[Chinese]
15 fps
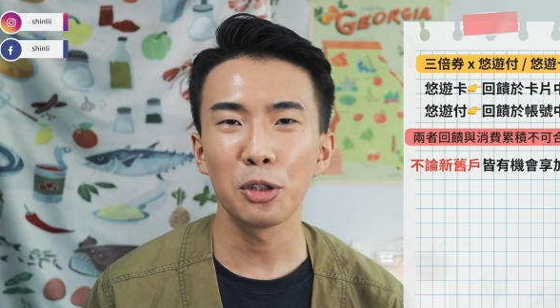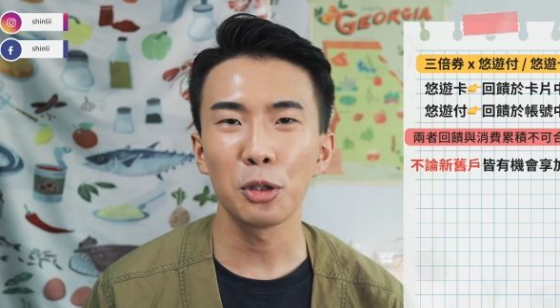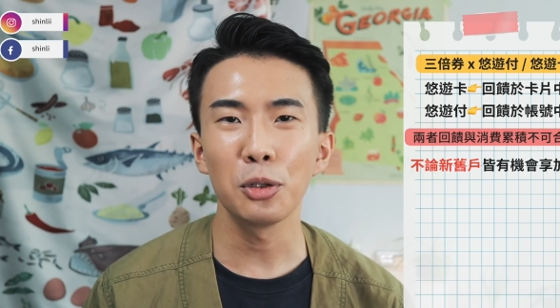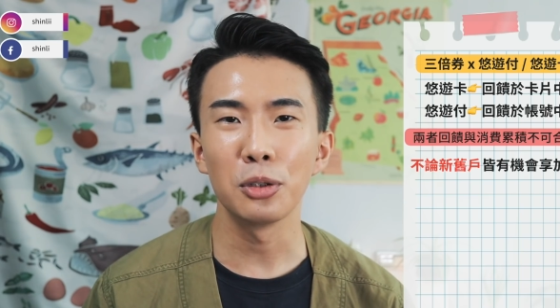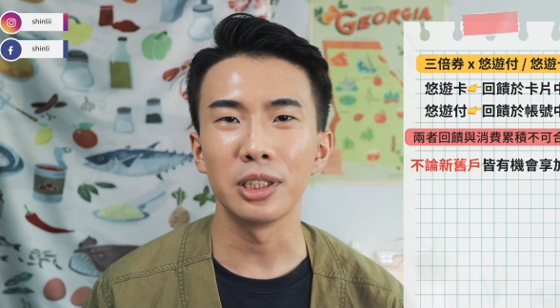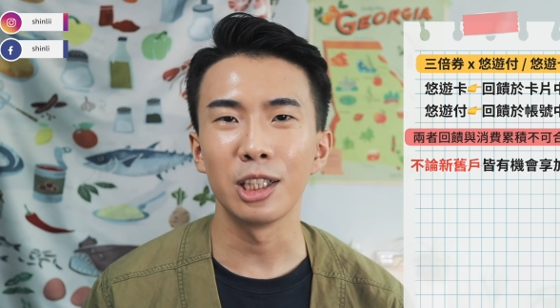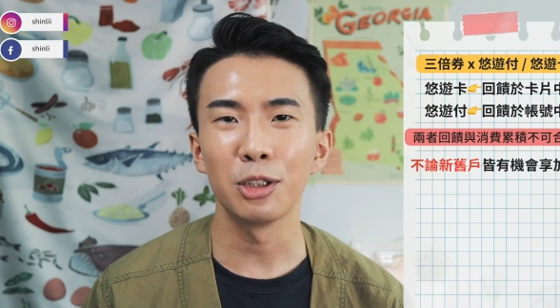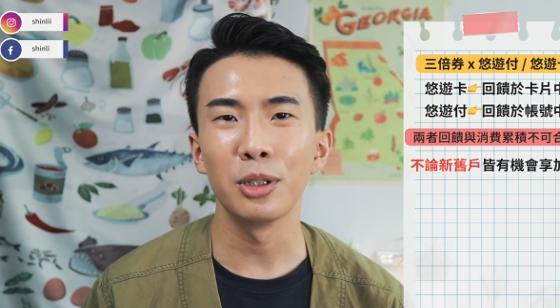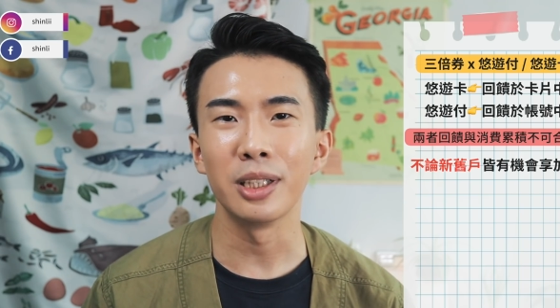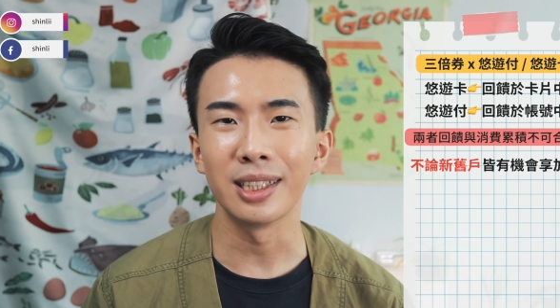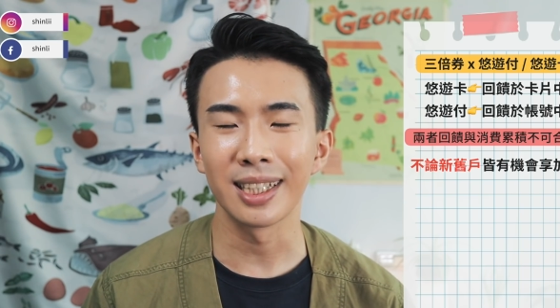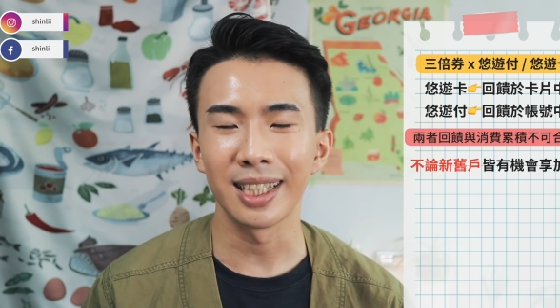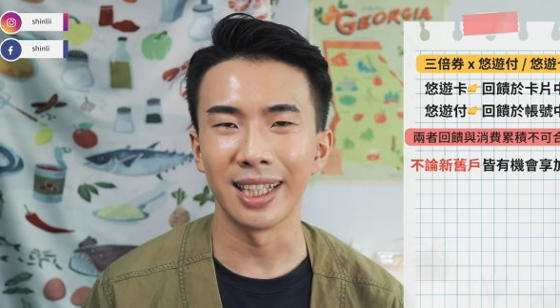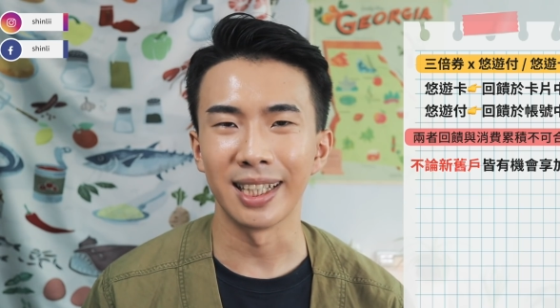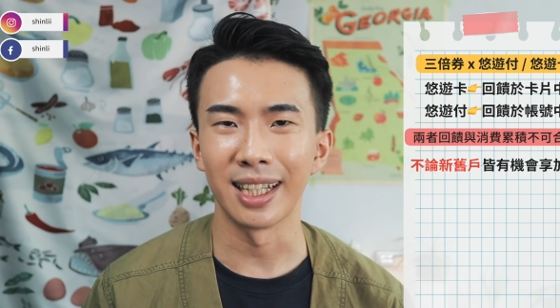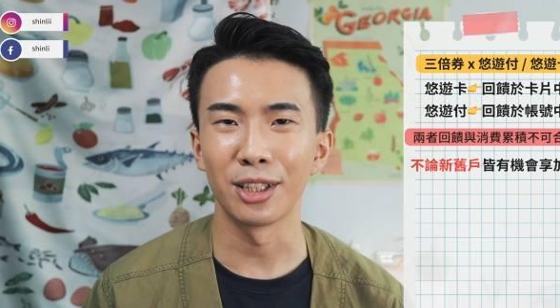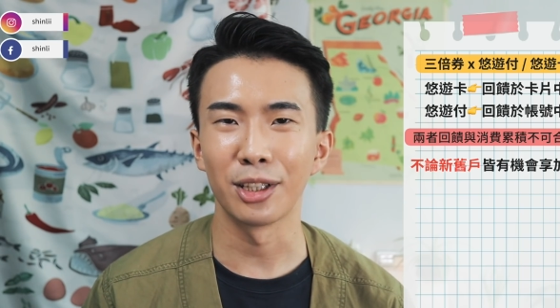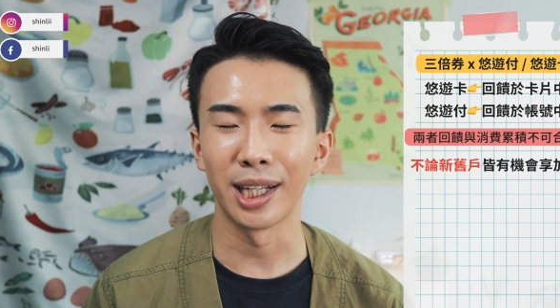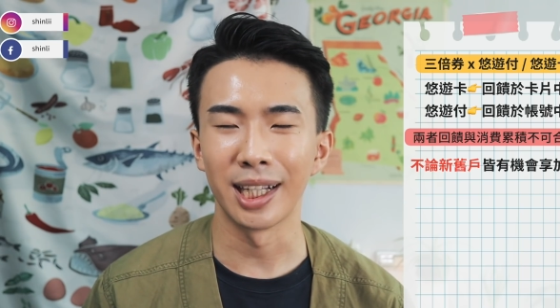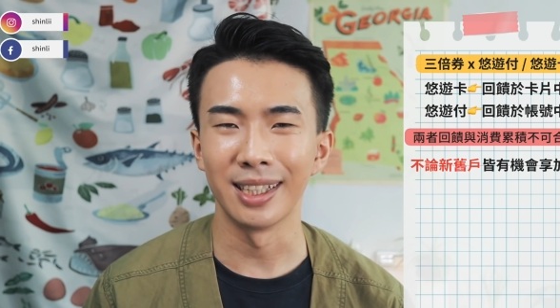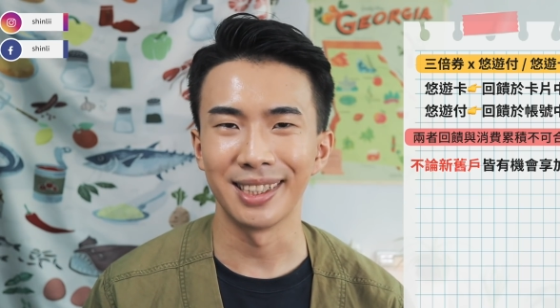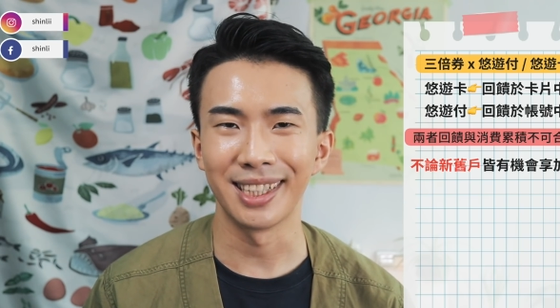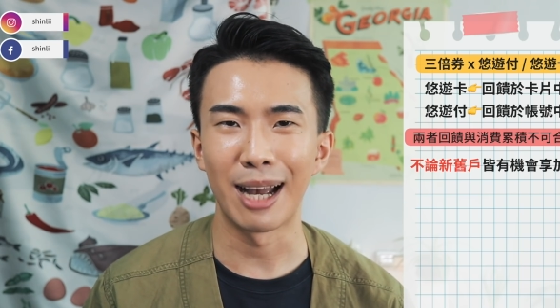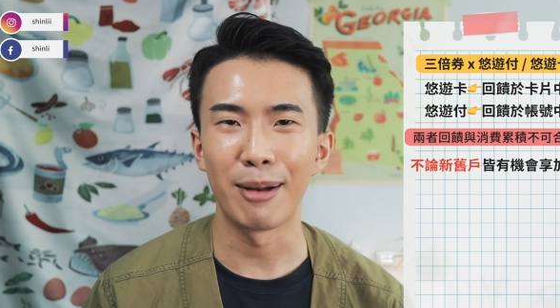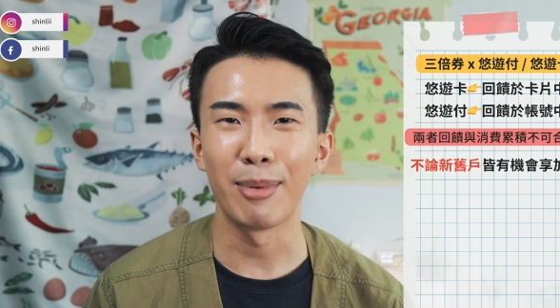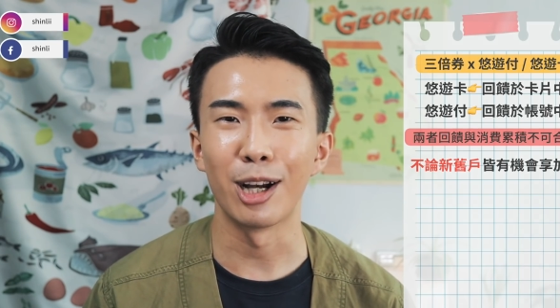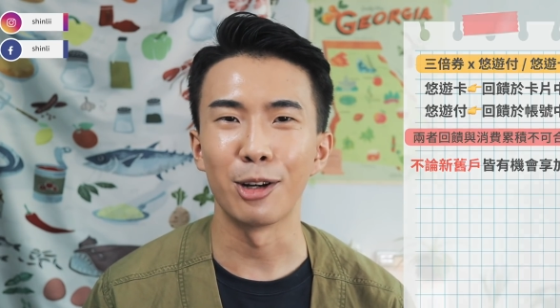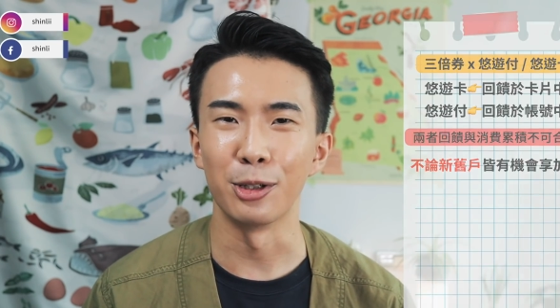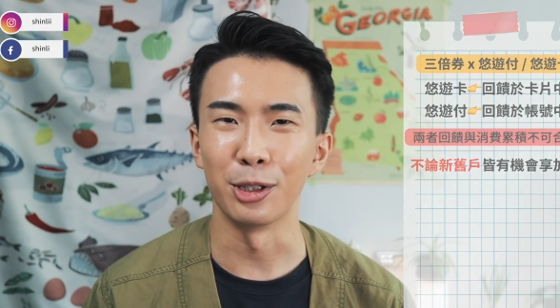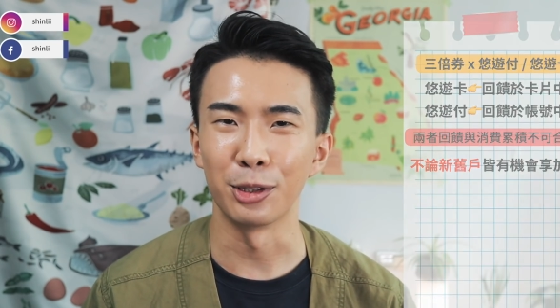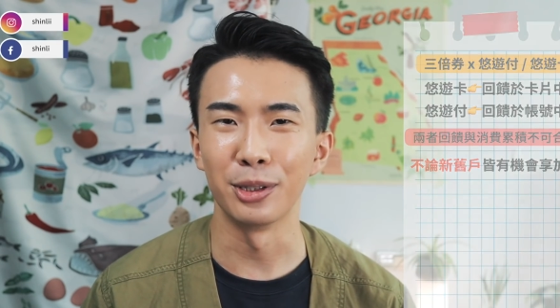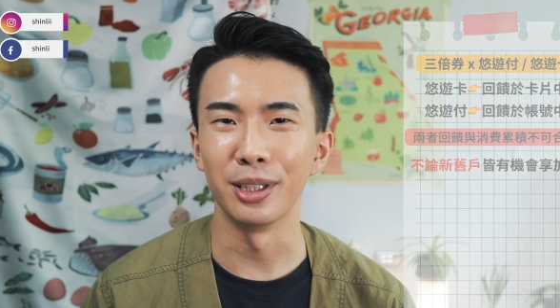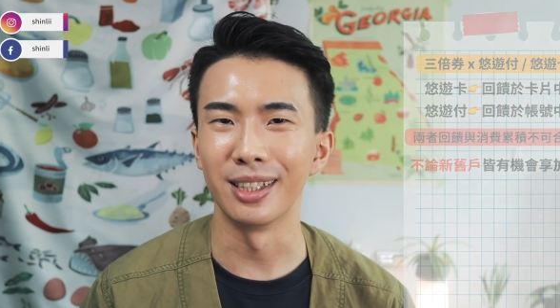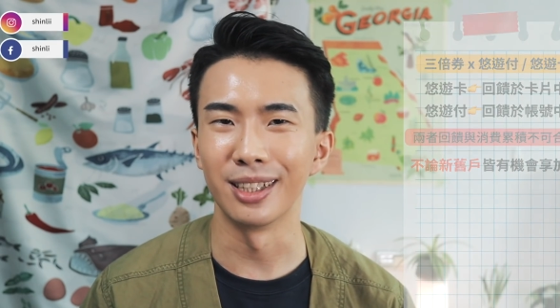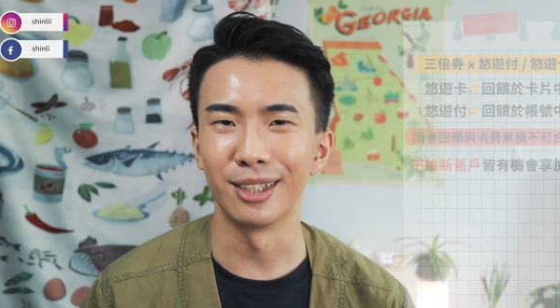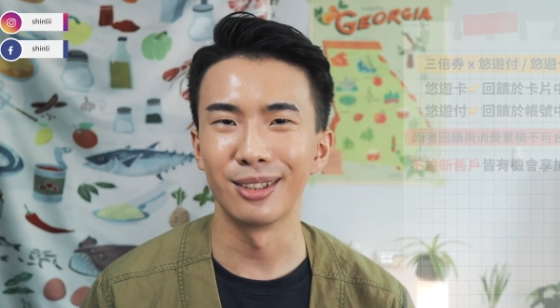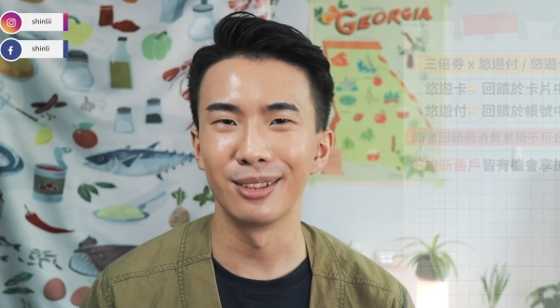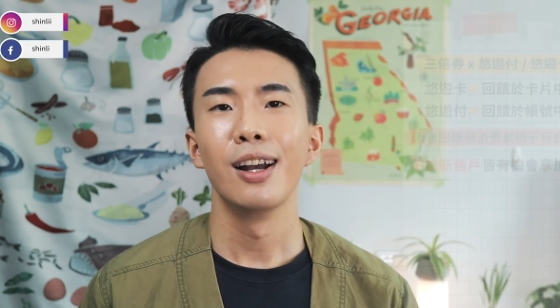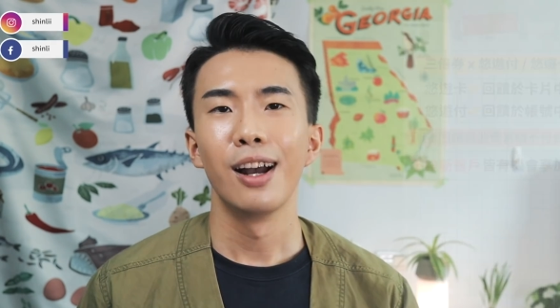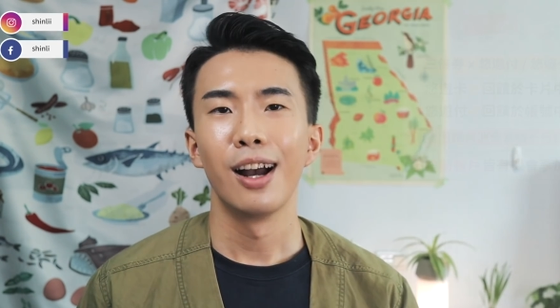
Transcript: 都有机会是可以拿到它的加码回馈的哦。